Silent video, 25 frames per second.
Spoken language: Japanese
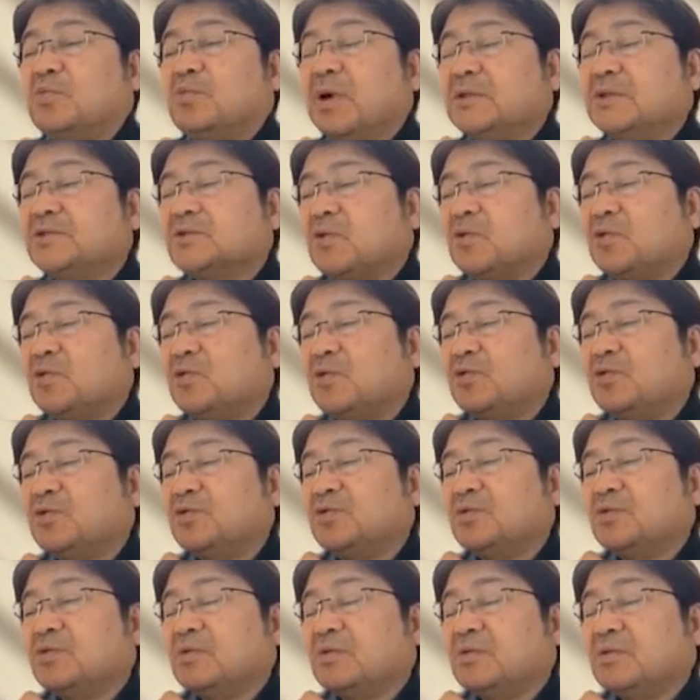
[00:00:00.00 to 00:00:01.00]
まずこ
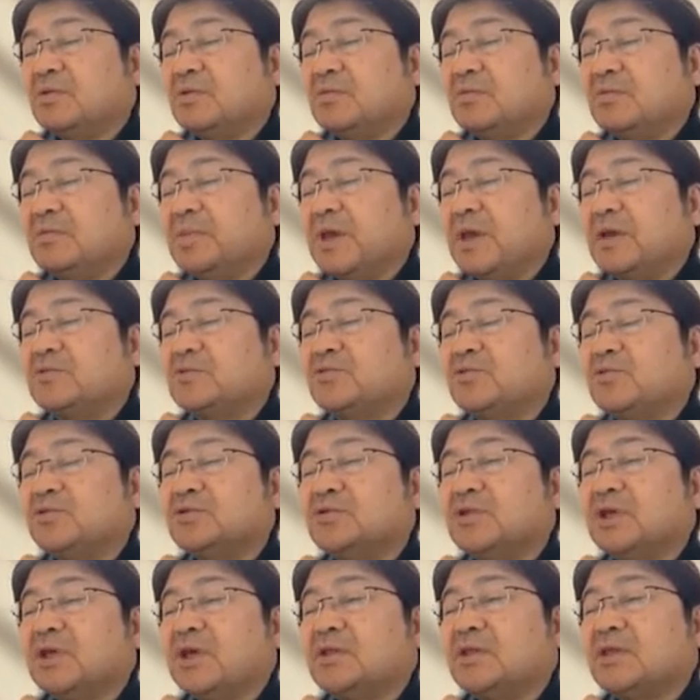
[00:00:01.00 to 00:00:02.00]
の
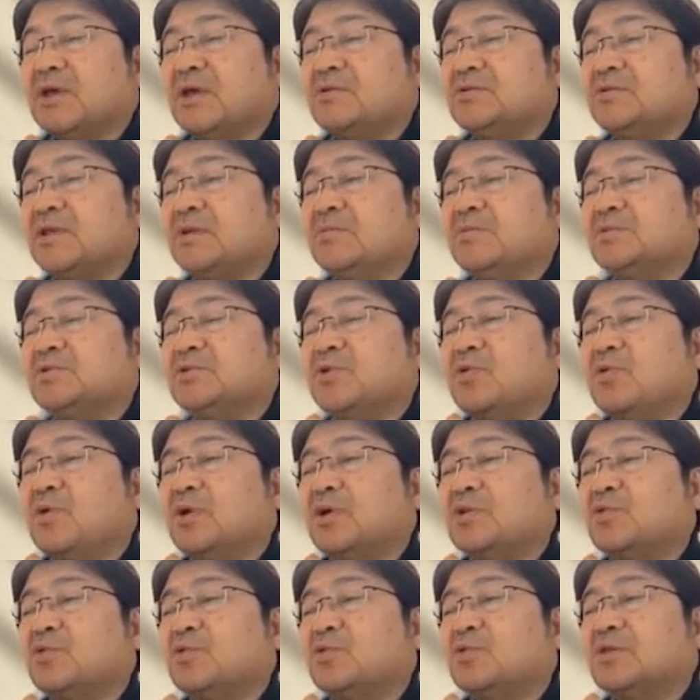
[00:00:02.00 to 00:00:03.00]
ベクトルデータを全部
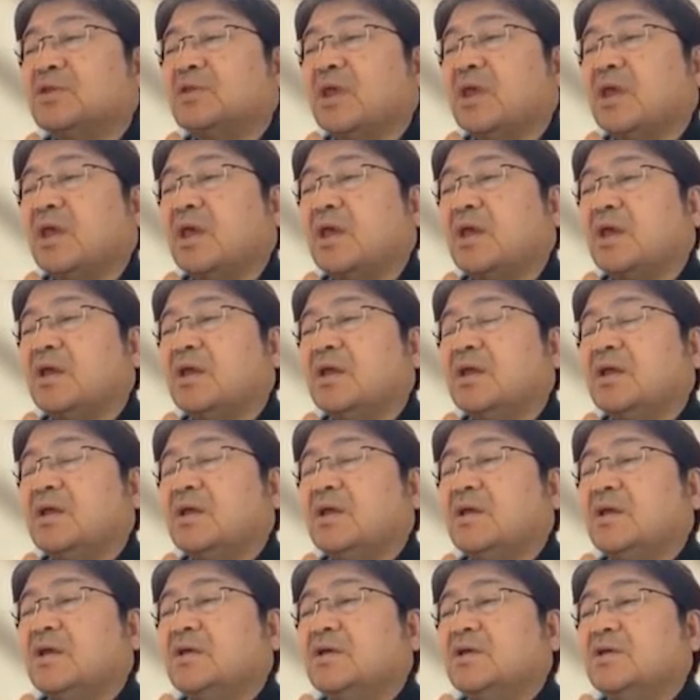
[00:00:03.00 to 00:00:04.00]
総和取って、
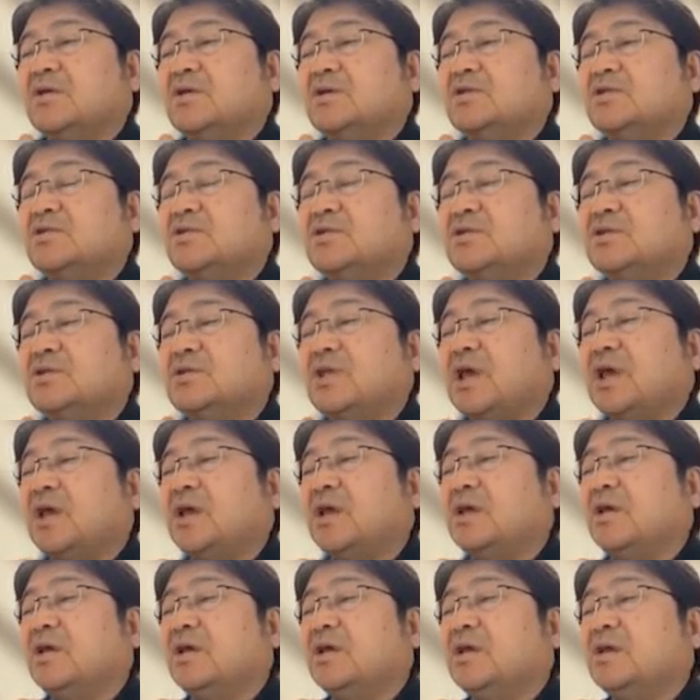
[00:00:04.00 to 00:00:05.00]

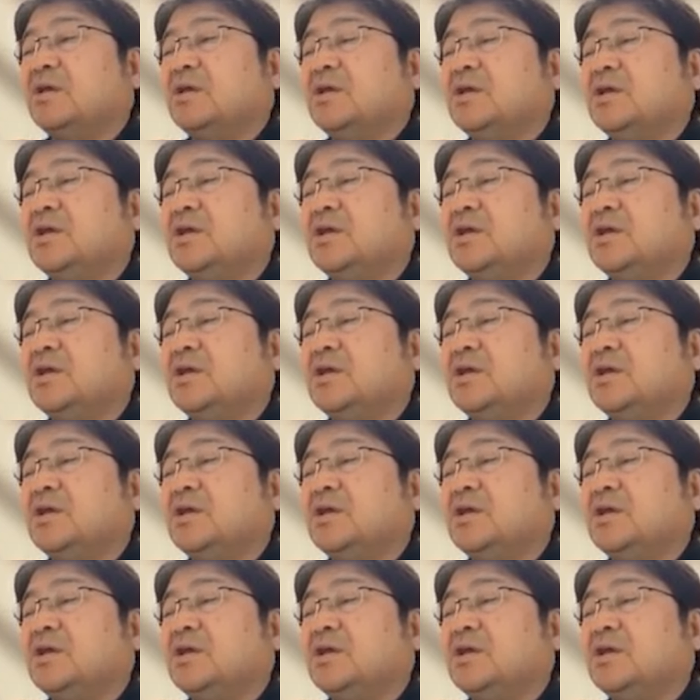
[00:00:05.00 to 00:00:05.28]
で